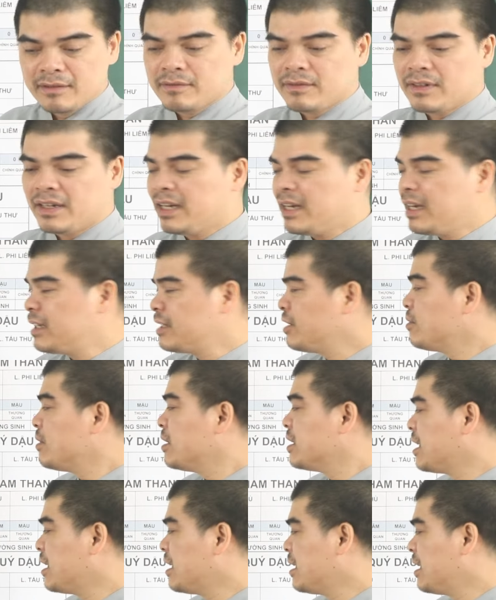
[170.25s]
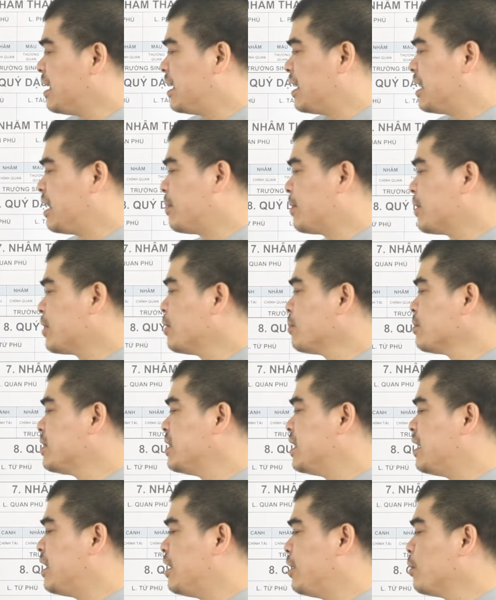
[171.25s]
Và trong thời gian này gặp cái cục
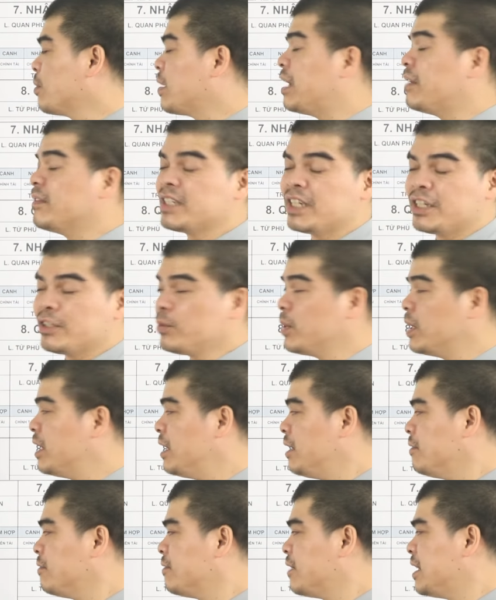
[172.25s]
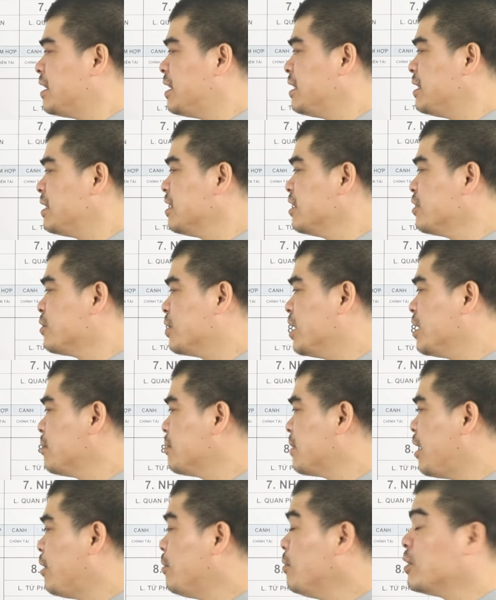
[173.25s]
diện là lục hại với Thái Tuế, vậy nên những người tuổi Đinh
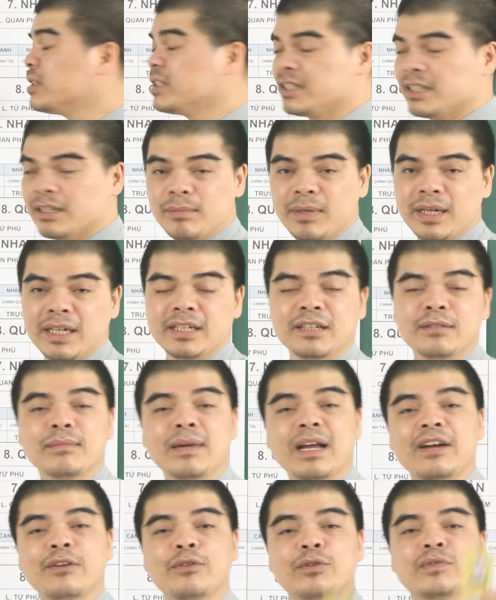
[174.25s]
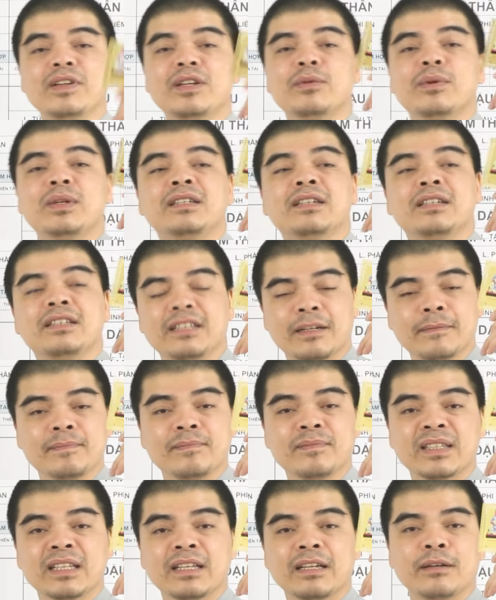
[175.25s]
Mão 1987 nữ mạng quý vị luôn nhớ nhé,
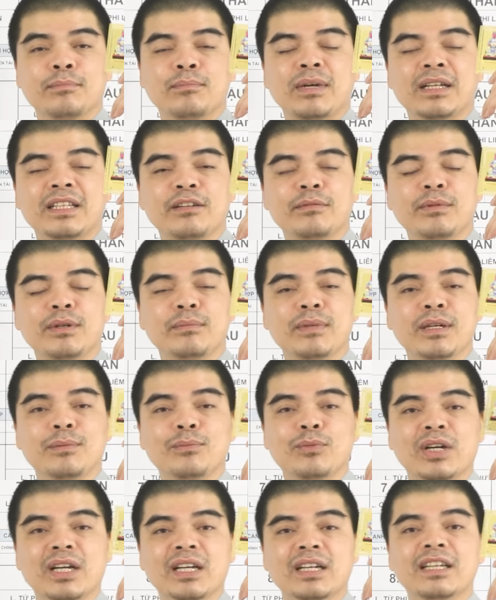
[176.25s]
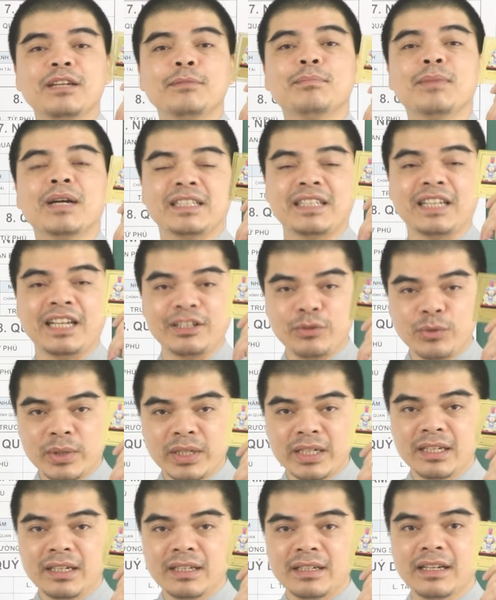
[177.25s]
mang theo bên mình một cái kim bài Thái
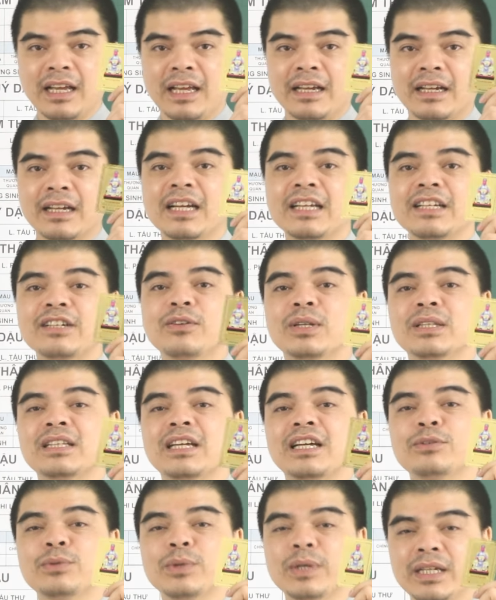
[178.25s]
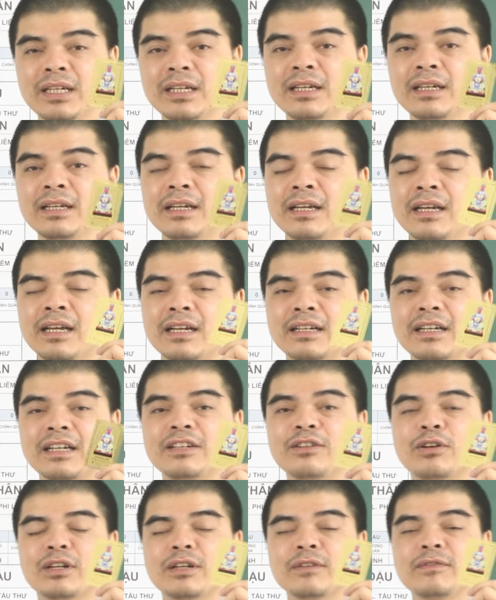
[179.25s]
Tuế để nghênh đón Thái Tuế,
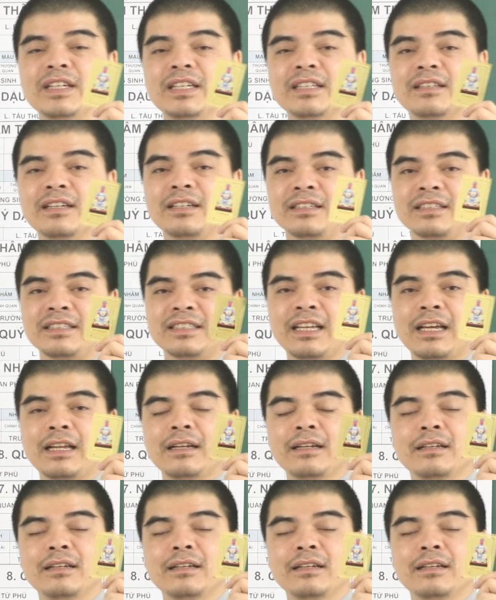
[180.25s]
nghênh đón cái vị thần sát